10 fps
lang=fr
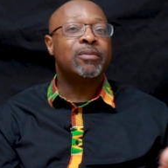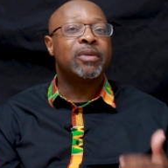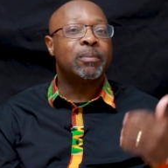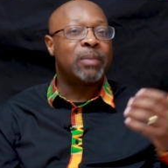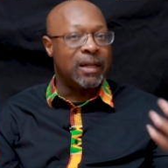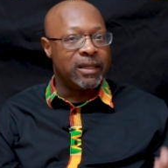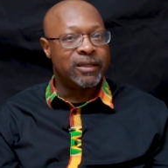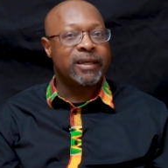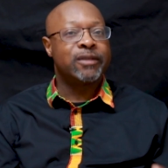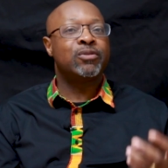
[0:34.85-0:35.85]
mais parler
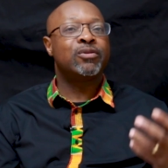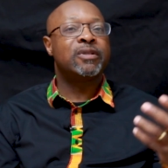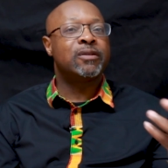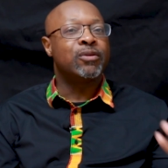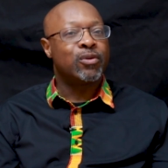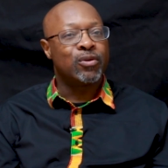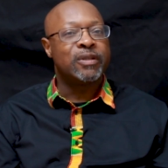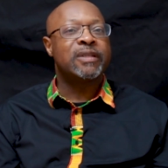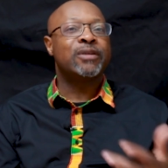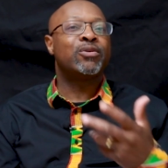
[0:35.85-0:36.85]
des questions dites de
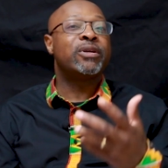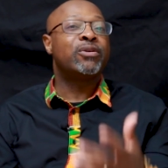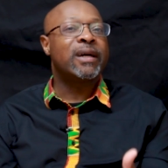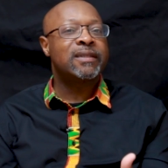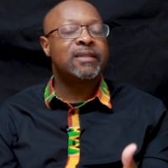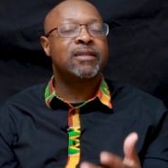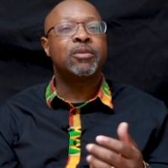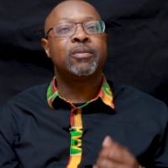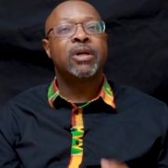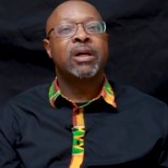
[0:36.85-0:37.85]
colonisation et de racisme.